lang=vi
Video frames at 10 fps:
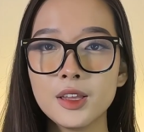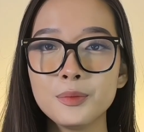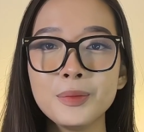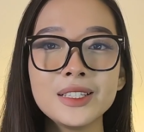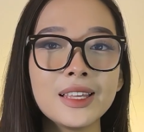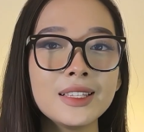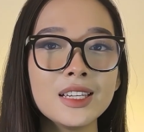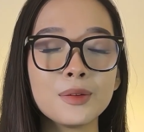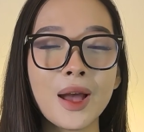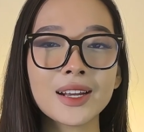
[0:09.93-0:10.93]
Mình sẽ
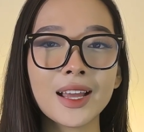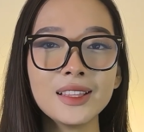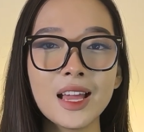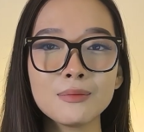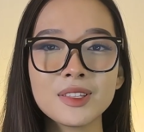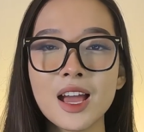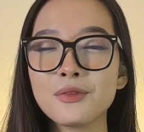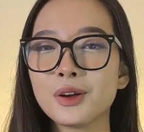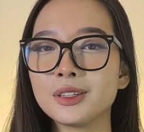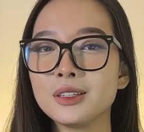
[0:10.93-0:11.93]
chỉ bạn cách tham gia
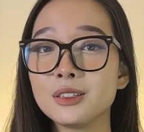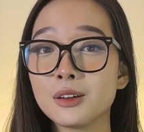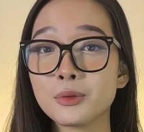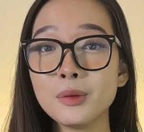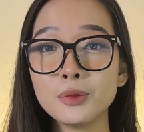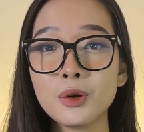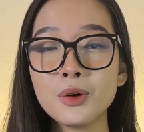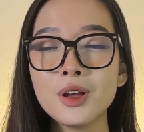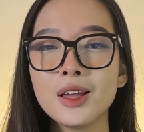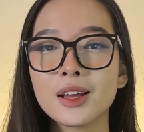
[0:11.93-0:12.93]
vào thị trường crypto,
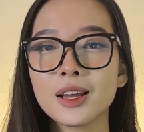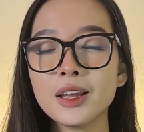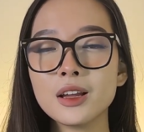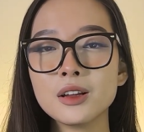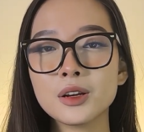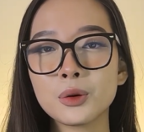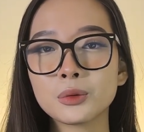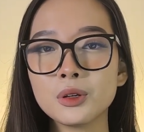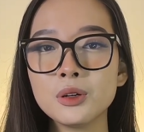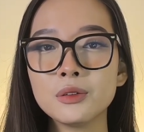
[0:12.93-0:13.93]
cách đầu
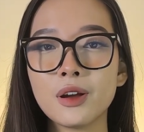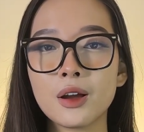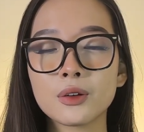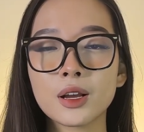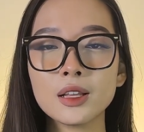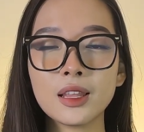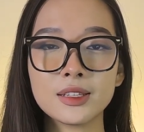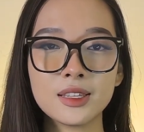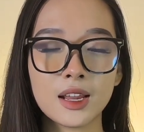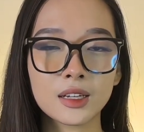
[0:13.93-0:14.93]
tư vào các tài
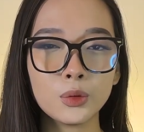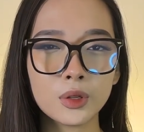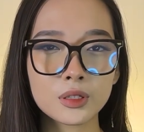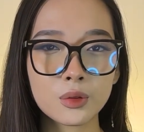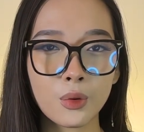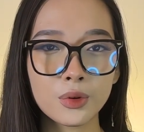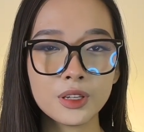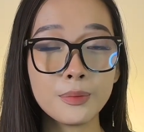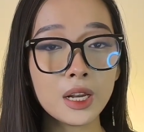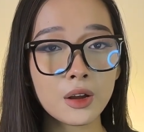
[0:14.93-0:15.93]
sản kỹ thuật số
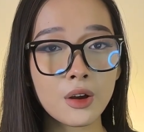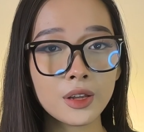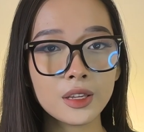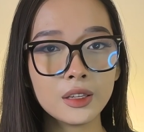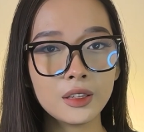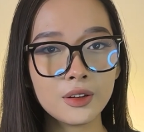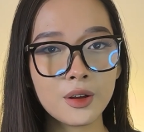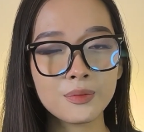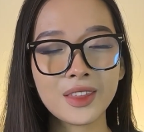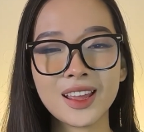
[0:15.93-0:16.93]
như Bitcoin,
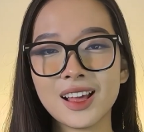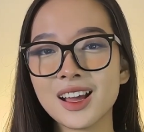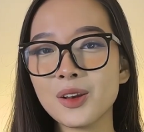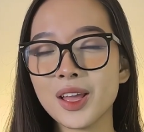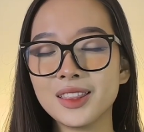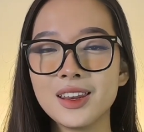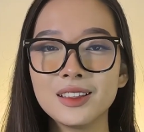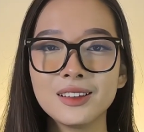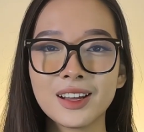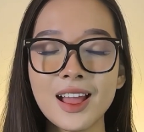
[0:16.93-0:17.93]
Ethereum hay là các loại tiền điện
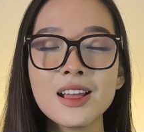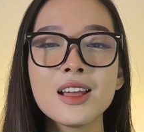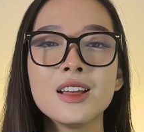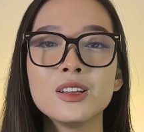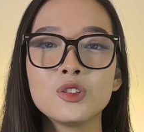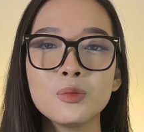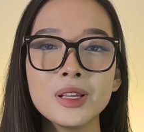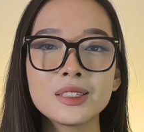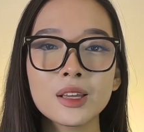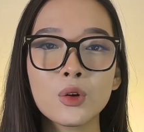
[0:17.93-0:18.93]
tử khác. Chúng
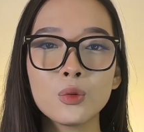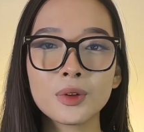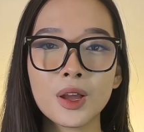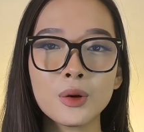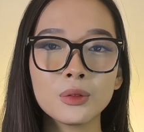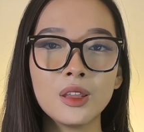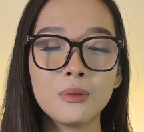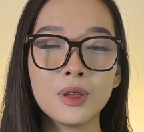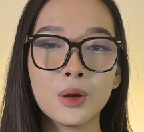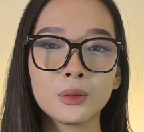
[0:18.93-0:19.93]
mình sẽ cùng nhau
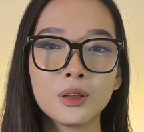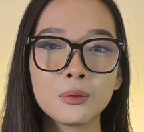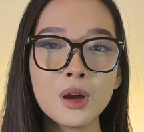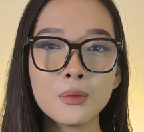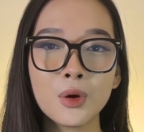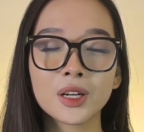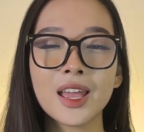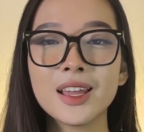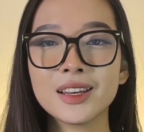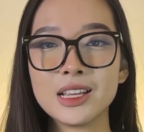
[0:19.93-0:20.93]
tìm hiểu từng bước một
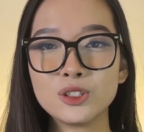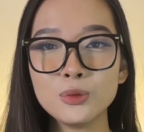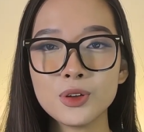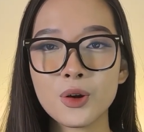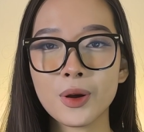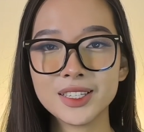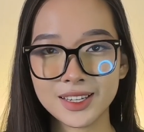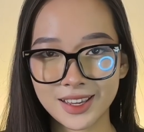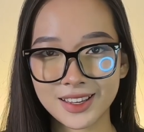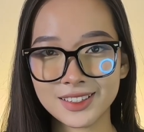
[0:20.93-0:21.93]
để giúp cho quá trình
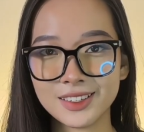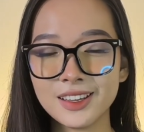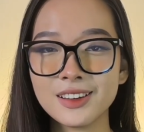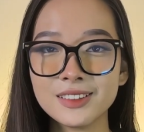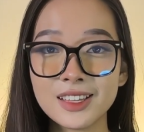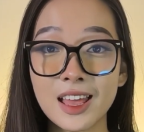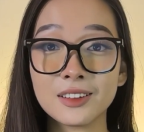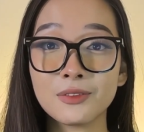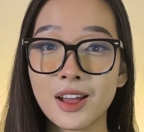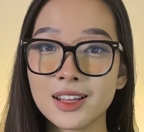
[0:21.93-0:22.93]
này trở nên đơn giản
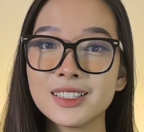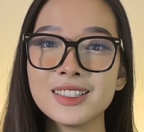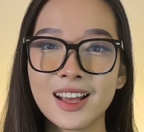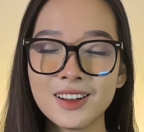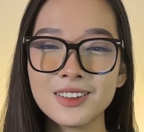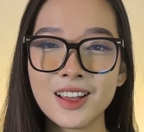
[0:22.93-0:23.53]
và dễ dàng hơn